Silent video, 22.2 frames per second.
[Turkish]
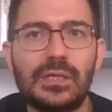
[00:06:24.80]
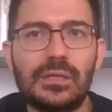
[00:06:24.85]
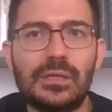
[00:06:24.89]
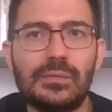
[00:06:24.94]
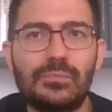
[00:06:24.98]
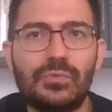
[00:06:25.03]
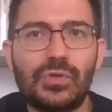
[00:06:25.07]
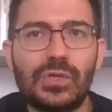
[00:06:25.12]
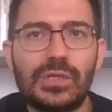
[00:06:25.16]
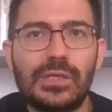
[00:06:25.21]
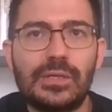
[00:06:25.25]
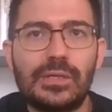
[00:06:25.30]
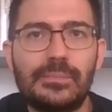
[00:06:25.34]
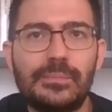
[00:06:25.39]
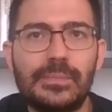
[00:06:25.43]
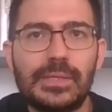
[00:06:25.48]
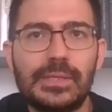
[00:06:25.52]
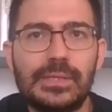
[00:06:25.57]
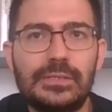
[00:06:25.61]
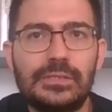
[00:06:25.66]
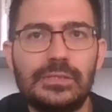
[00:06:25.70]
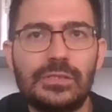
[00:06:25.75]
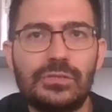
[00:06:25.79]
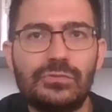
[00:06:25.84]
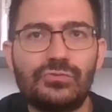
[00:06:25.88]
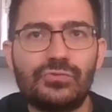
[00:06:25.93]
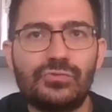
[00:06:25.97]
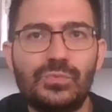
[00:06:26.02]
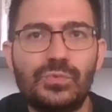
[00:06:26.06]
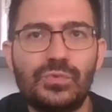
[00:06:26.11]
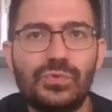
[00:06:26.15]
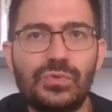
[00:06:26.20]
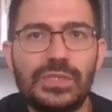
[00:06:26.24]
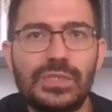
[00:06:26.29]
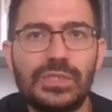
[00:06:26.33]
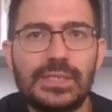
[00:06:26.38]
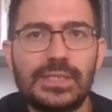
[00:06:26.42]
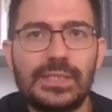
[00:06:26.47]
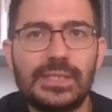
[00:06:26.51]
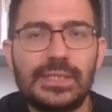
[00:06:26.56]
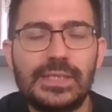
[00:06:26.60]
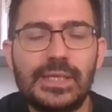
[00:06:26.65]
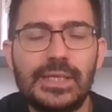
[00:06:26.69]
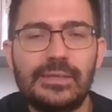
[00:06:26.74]
E, buradan bakınca
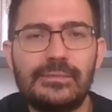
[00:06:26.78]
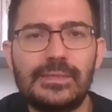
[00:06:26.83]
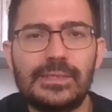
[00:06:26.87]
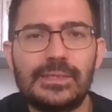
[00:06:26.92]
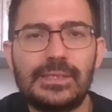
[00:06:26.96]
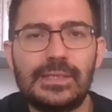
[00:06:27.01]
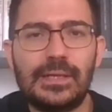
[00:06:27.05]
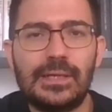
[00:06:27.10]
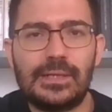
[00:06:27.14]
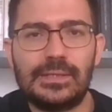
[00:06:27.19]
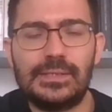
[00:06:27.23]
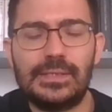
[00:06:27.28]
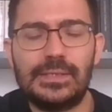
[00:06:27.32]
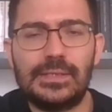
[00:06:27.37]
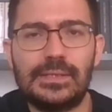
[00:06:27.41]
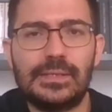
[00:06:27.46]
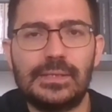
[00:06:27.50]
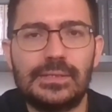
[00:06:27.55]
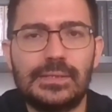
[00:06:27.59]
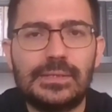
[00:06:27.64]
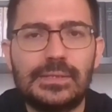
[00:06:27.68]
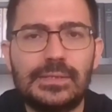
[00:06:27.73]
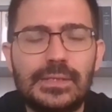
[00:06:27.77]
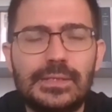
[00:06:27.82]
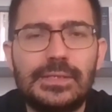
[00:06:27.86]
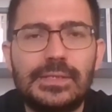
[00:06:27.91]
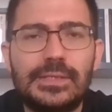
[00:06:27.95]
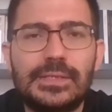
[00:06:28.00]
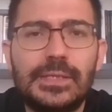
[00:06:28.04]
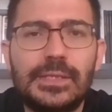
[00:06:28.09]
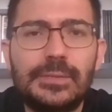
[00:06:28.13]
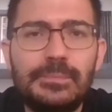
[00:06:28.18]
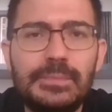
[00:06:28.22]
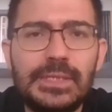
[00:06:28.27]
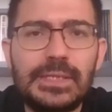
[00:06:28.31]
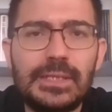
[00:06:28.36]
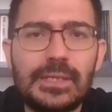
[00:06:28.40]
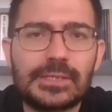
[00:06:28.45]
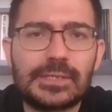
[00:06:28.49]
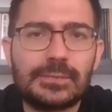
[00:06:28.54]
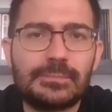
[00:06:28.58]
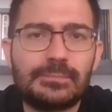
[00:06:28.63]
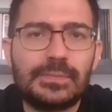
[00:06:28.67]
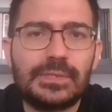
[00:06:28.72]
Cumhuriyete devredilen ya da tırnak içinde
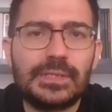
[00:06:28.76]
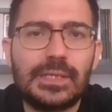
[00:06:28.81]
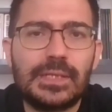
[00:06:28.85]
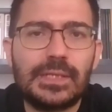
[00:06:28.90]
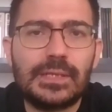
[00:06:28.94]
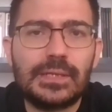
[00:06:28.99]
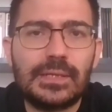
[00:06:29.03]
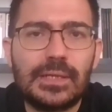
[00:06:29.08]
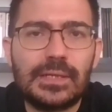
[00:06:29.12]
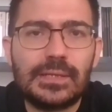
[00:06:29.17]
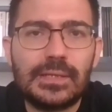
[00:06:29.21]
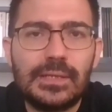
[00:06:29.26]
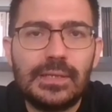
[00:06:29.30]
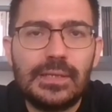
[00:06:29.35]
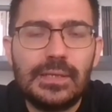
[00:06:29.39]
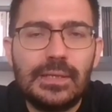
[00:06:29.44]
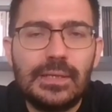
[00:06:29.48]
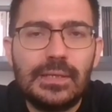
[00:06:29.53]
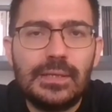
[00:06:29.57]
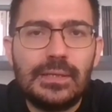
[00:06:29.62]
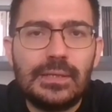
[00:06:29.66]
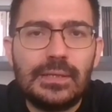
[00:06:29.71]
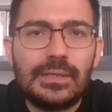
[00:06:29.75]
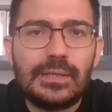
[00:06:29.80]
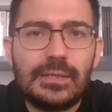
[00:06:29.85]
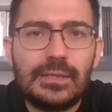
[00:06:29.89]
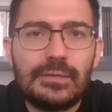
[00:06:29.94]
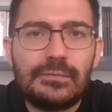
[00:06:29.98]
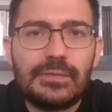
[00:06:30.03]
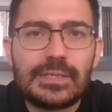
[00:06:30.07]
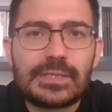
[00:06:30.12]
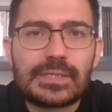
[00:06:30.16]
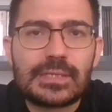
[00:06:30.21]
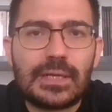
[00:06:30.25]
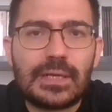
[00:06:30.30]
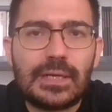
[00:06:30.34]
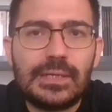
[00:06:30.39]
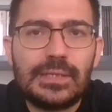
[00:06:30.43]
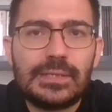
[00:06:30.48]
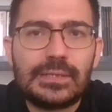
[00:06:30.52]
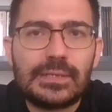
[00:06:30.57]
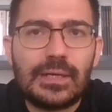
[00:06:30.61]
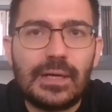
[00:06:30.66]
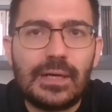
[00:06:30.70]
miras bırakılan e,
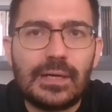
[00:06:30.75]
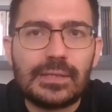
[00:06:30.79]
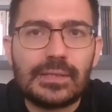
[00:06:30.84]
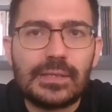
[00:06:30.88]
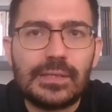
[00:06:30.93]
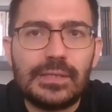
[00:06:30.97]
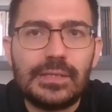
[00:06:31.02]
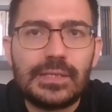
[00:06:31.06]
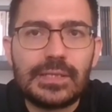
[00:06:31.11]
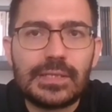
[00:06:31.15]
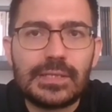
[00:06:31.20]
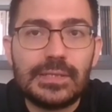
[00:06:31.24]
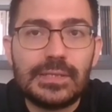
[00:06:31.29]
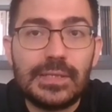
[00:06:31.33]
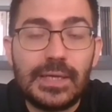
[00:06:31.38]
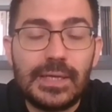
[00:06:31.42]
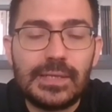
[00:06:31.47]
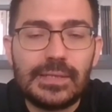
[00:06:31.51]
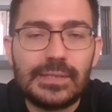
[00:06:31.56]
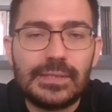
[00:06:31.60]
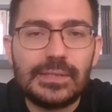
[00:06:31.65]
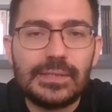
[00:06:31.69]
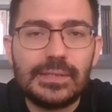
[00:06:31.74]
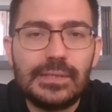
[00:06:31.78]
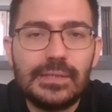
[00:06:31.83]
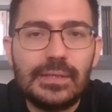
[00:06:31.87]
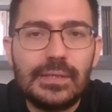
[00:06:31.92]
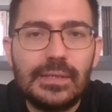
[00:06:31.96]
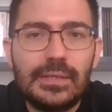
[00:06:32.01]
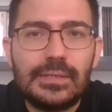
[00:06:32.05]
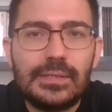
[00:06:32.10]
vesayet anlayışı neydi?